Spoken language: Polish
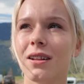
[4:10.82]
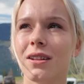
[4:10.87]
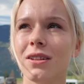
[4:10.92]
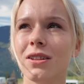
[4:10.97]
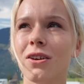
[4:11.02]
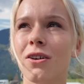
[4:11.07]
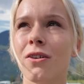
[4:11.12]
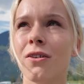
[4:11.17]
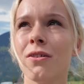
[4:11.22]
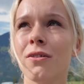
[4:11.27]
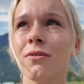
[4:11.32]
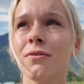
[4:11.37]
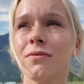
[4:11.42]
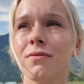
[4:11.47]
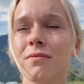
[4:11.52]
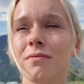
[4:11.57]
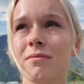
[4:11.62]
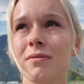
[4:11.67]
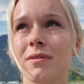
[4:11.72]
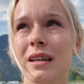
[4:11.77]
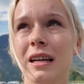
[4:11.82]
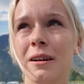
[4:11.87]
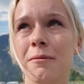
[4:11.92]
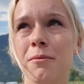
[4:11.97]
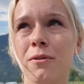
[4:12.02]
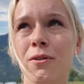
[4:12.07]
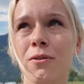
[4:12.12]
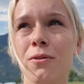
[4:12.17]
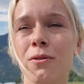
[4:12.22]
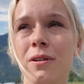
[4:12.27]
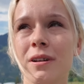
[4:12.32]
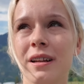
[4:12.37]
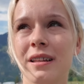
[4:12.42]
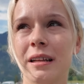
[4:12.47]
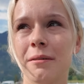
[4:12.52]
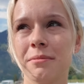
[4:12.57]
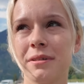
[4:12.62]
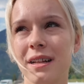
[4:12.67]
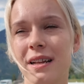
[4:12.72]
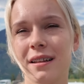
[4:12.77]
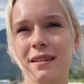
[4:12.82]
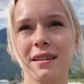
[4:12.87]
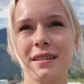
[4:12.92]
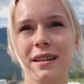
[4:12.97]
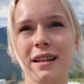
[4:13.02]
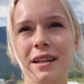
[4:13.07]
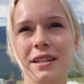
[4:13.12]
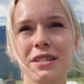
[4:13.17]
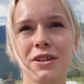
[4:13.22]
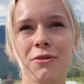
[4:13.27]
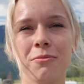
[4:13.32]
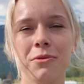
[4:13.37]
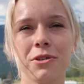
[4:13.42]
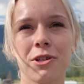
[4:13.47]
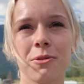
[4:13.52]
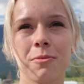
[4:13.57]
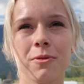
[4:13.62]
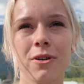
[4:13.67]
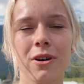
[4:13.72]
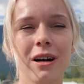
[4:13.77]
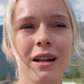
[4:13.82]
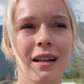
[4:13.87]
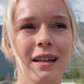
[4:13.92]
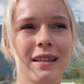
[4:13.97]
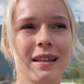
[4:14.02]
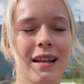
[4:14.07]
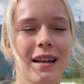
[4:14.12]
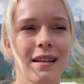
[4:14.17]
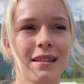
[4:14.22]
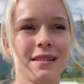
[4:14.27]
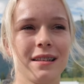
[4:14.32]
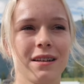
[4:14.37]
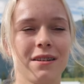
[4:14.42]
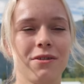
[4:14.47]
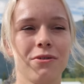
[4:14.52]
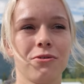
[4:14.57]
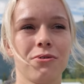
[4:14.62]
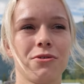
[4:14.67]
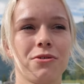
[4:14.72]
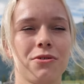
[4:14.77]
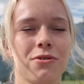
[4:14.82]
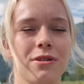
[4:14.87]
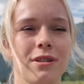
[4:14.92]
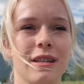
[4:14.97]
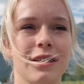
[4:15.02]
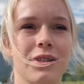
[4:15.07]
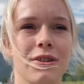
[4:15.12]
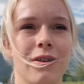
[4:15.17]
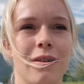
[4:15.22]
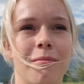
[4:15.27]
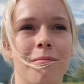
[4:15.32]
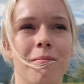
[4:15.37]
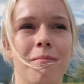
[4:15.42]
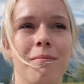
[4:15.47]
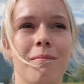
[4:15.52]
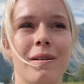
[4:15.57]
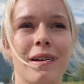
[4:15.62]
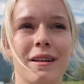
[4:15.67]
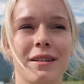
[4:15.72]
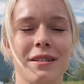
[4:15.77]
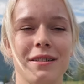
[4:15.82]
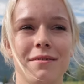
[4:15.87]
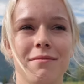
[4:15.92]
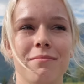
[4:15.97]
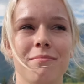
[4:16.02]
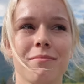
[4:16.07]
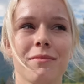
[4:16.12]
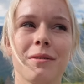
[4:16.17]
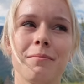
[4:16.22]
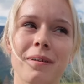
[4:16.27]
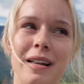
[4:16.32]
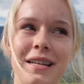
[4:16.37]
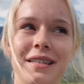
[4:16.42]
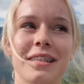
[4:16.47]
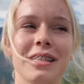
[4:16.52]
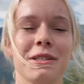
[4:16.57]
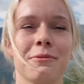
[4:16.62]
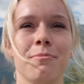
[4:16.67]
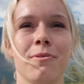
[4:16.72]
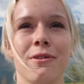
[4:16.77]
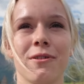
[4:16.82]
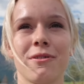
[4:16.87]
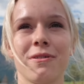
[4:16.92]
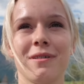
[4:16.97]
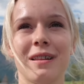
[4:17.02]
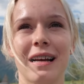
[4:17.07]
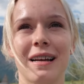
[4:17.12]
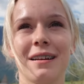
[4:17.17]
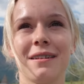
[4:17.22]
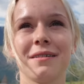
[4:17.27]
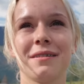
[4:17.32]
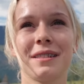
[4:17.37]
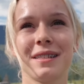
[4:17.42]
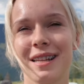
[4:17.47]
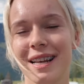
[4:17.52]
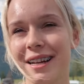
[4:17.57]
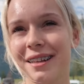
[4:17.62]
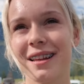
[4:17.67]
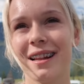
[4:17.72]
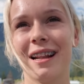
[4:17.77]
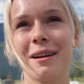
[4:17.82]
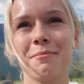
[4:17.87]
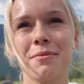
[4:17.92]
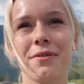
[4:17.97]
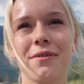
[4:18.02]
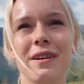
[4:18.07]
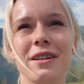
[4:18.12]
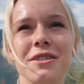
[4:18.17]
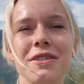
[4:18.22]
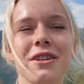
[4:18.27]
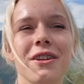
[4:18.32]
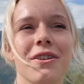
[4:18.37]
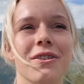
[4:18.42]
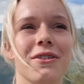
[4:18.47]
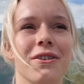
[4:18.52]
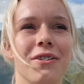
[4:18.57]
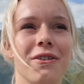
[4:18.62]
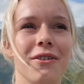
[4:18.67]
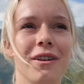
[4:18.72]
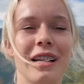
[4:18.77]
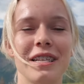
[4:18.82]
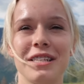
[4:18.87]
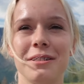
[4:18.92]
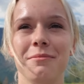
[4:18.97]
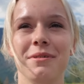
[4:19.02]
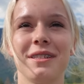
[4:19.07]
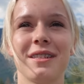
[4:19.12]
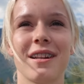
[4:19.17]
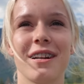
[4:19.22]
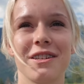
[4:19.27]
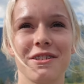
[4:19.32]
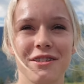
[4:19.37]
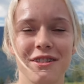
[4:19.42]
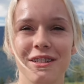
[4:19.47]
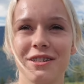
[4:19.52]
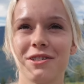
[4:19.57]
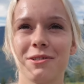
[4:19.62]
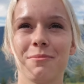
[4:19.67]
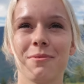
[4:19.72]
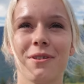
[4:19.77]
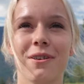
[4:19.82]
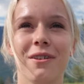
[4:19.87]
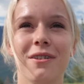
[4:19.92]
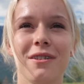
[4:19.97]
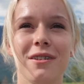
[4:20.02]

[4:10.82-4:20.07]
No jakby ogólnie tamte lata nie leciały mi szybko, ale teraz jak już zaczęłam bardziej brać ten sport tak stricte na poważnie, no to leci mi strasznie szybko.